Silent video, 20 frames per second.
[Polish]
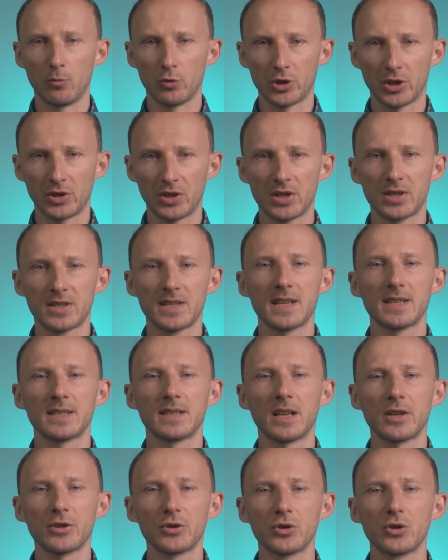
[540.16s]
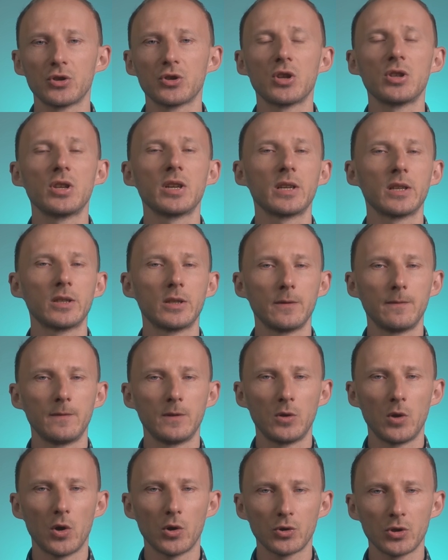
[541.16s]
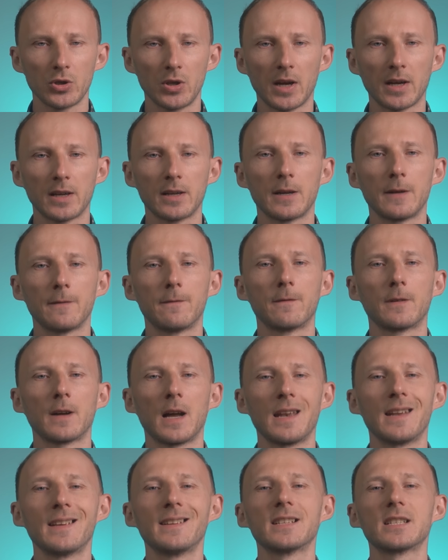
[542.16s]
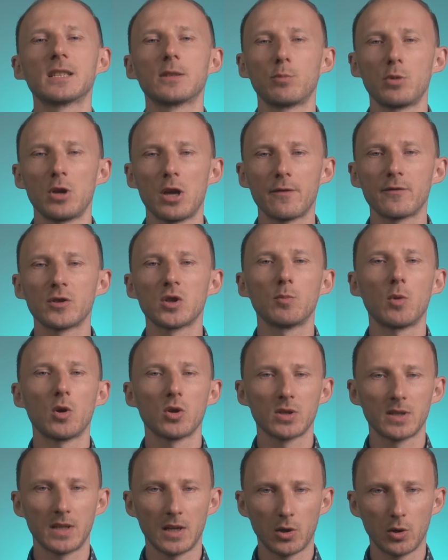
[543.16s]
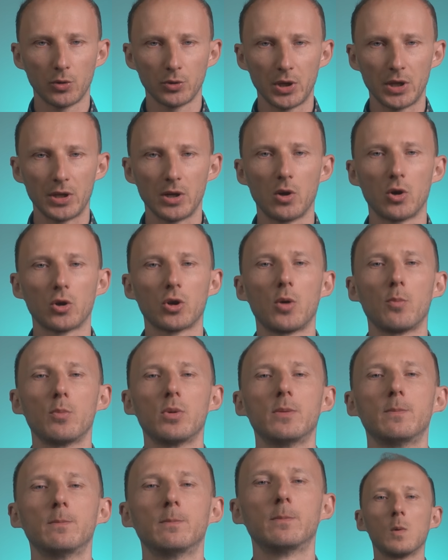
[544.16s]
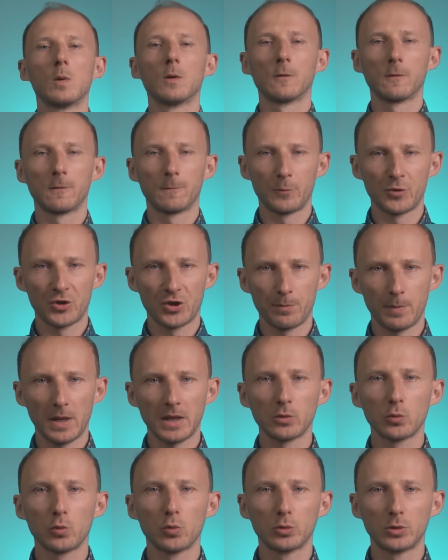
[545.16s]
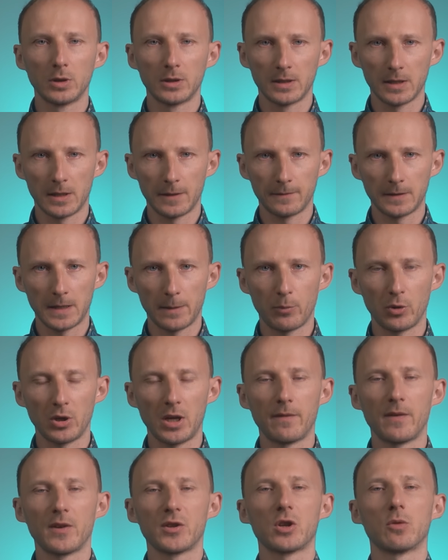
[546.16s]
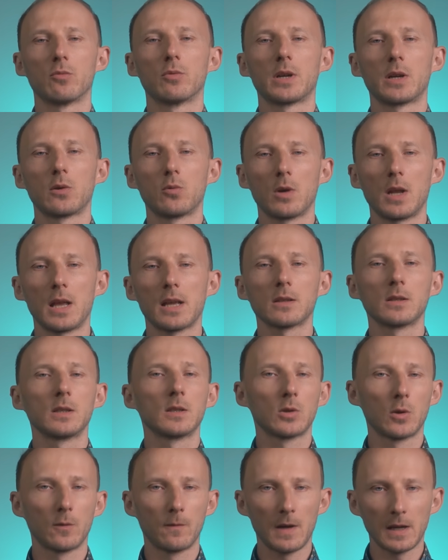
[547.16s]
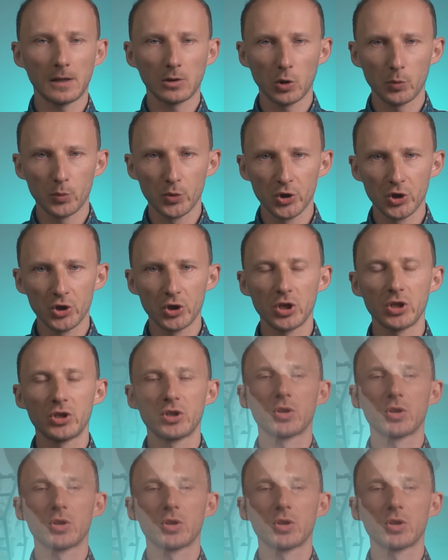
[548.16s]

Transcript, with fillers: muszę też zaznaczyć, że niekiedy widoczna krew w kale jest pierwszą oznaką tej choroby. W przypadku, gdy krew ta pojawia się regularnie, to warto przyjrzeć